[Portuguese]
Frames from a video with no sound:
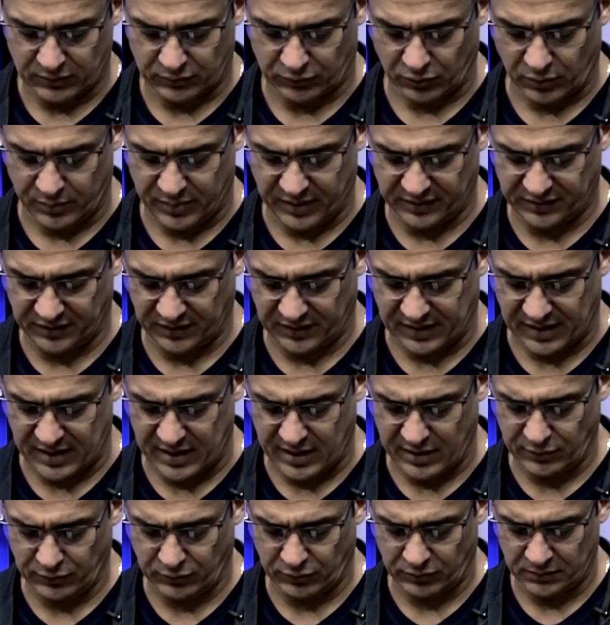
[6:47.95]
sobre esse
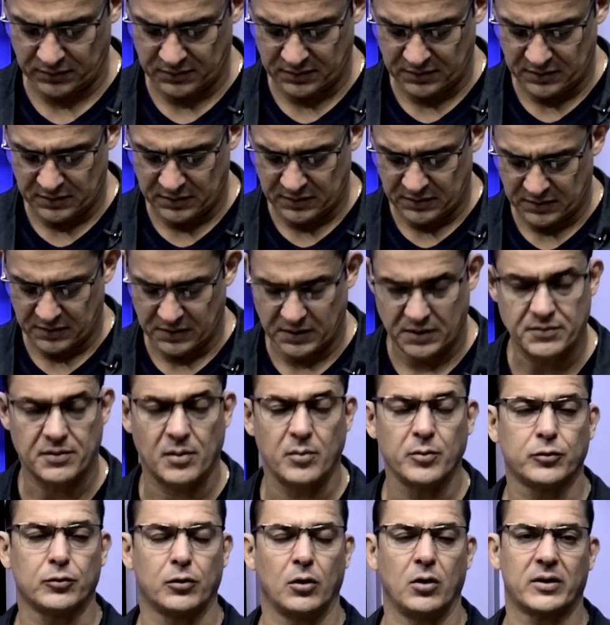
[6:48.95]
caso e
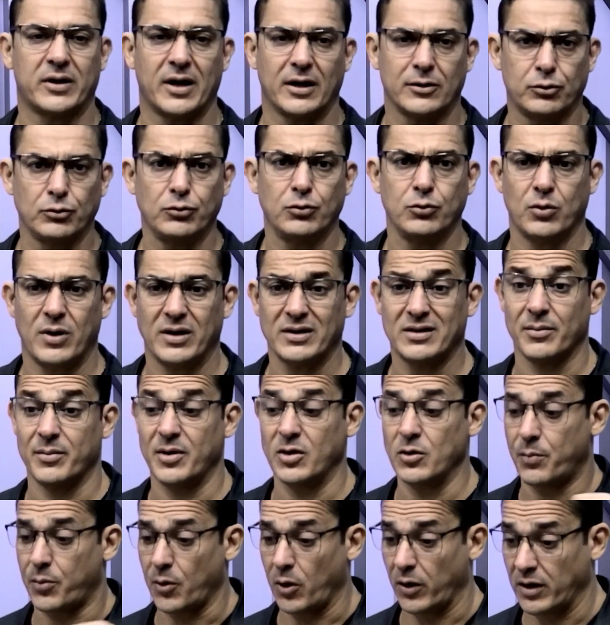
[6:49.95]
vamos colocar tudo no ar
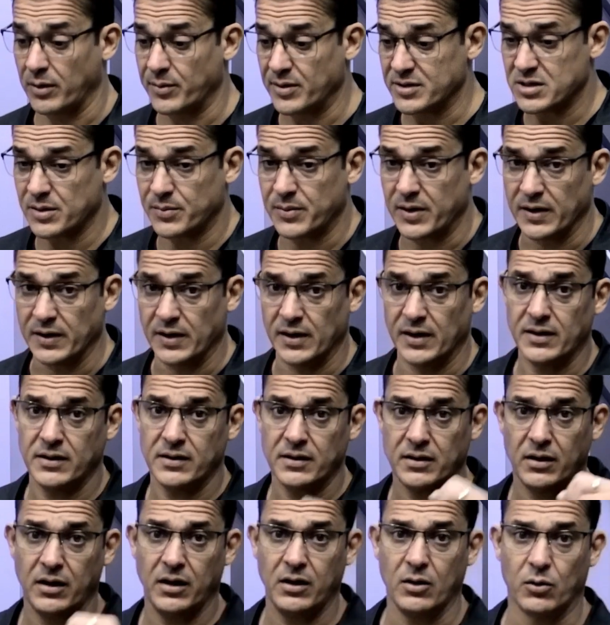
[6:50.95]
também no programa de
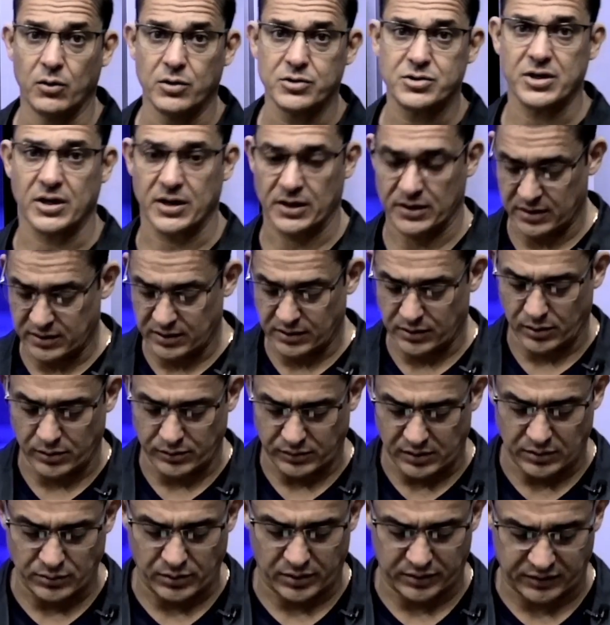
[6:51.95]
amanhã e hoje ainda
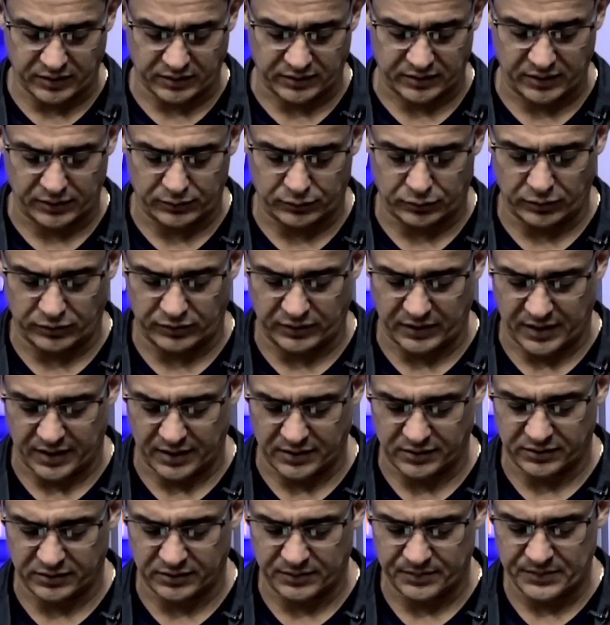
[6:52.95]
nas nossas redes
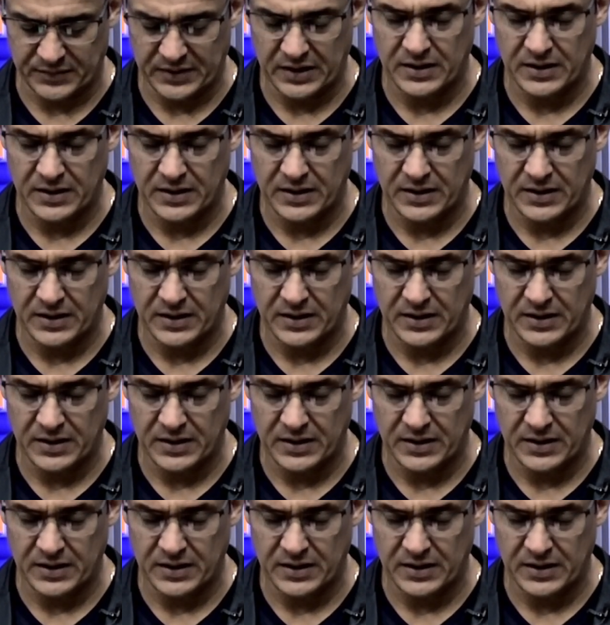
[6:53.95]
sociais.